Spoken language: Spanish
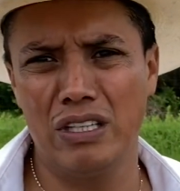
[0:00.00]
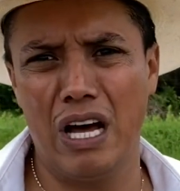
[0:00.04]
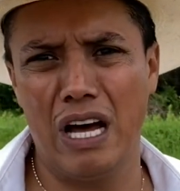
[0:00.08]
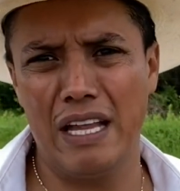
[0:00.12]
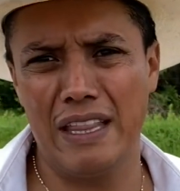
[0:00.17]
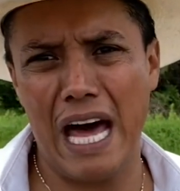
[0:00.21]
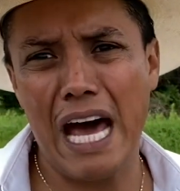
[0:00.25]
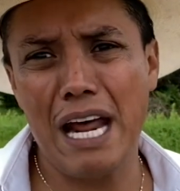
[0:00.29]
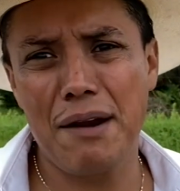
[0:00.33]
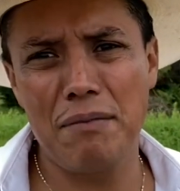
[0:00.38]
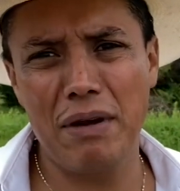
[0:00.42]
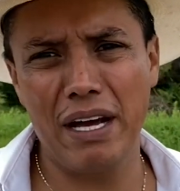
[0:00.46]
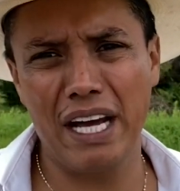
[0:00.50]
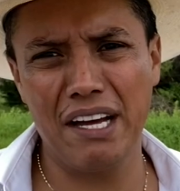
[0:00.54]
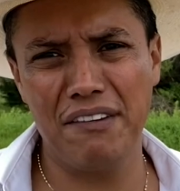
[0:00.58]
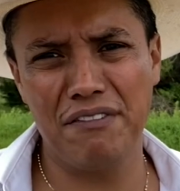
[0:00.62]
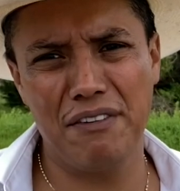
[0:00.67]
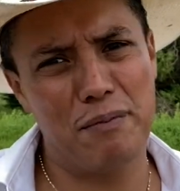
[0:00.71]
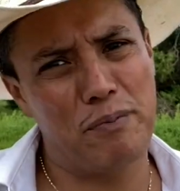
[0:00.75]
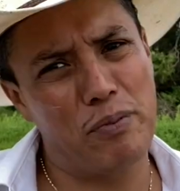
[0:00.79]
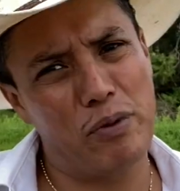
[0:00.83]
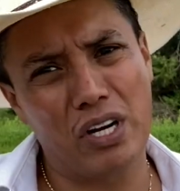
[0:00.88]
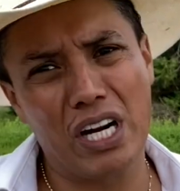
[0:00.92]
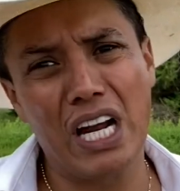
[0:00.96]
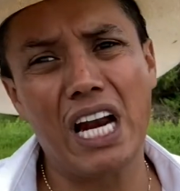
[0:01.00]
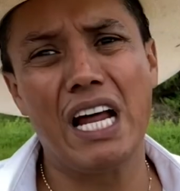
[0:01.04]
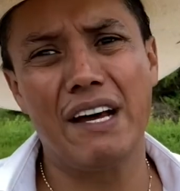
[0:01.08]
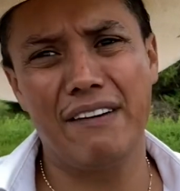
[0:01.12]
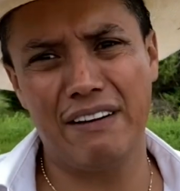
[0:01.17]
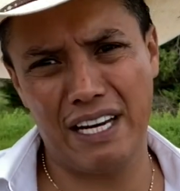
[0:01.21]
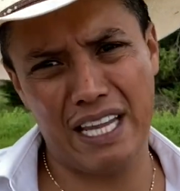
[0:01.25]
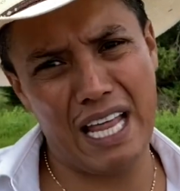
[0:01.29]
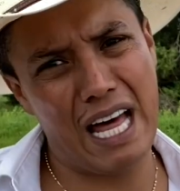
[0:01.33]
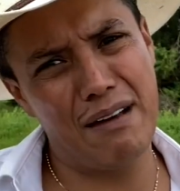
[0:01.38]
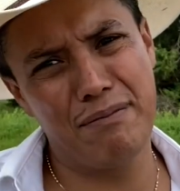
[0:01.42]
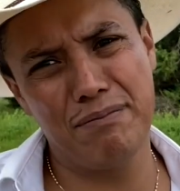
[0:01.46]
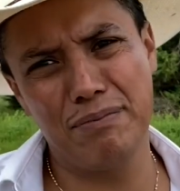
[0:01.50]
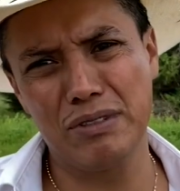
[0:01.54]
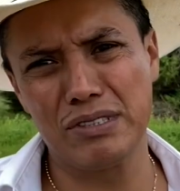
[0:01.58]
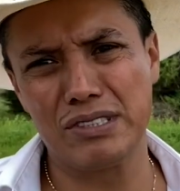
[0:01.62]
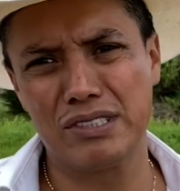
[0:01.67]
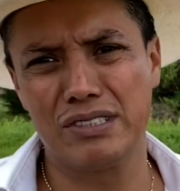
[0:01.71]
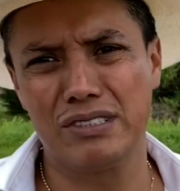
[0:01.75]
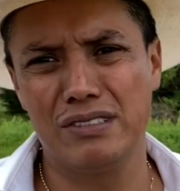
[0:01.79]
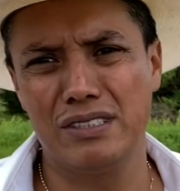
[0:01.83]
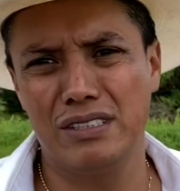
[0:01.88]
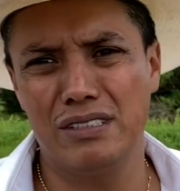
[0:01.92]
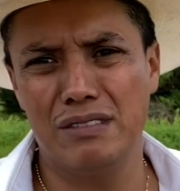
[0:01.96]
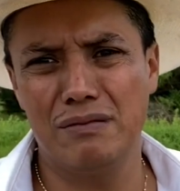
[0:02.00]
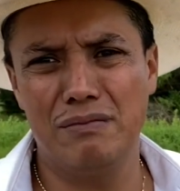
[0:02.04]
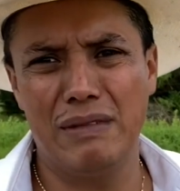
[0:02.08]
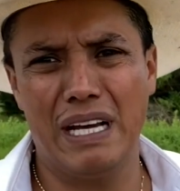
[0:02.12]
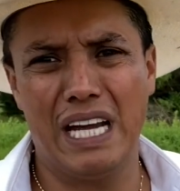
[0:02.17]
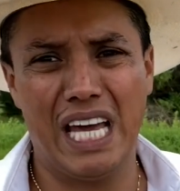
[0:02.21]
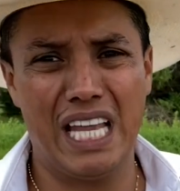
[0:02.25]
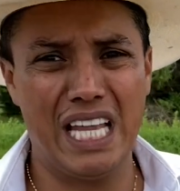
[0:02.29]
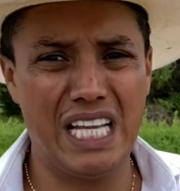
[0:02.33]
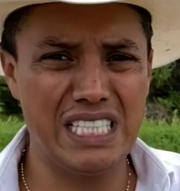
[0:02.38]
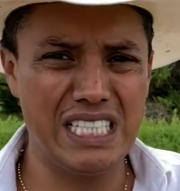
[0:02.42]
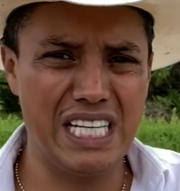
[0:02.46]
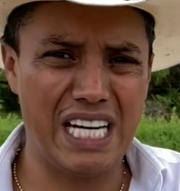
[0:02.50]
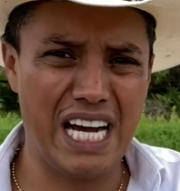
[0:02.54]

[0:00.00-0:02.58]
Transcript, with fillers: darme, jefe, porque la verdad, pues me quedé sin